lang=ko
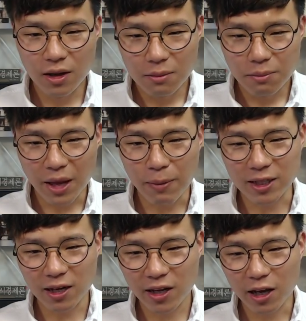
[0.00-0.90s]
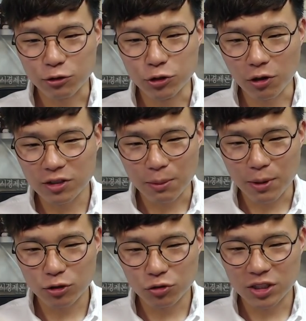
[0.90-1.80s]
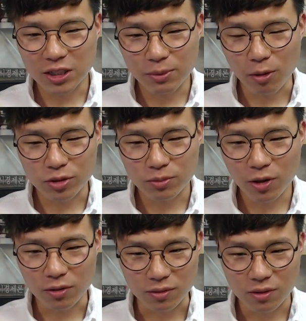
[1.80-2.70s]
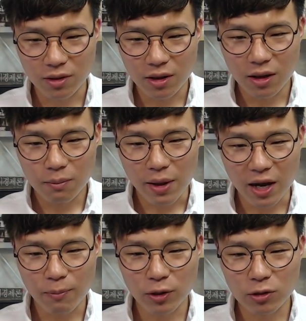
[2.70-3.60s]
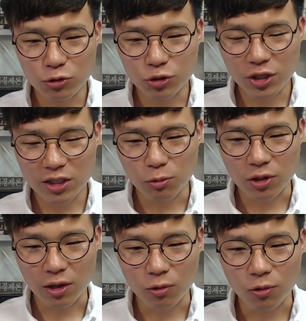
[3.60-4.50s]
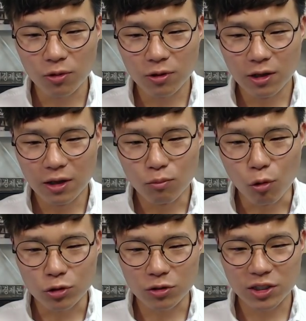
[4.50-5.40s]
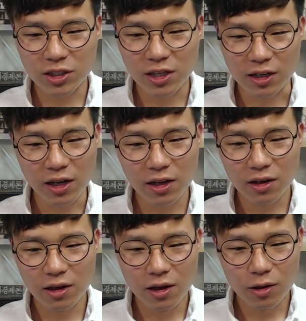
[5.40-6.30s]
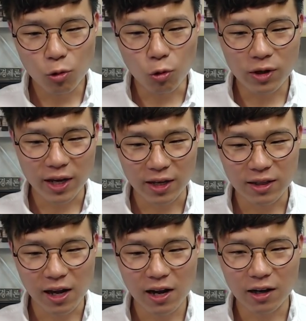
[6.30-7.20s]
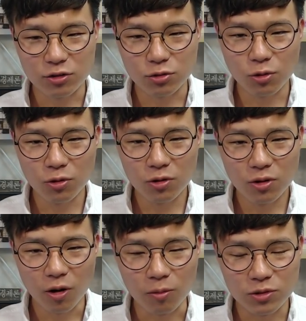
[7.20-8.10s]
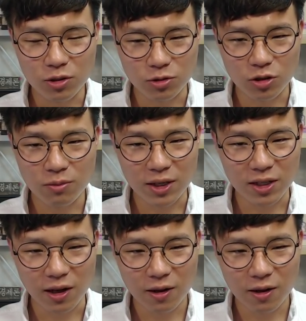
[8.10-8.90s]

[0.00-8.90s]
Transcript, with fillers: 배 바닥에 균형을 잡아주는 짐이 없으면 배가 편형을 유지하지 못하고 목적지를 향해 곧게 나아갈 수도 없는 것처럼 말이다.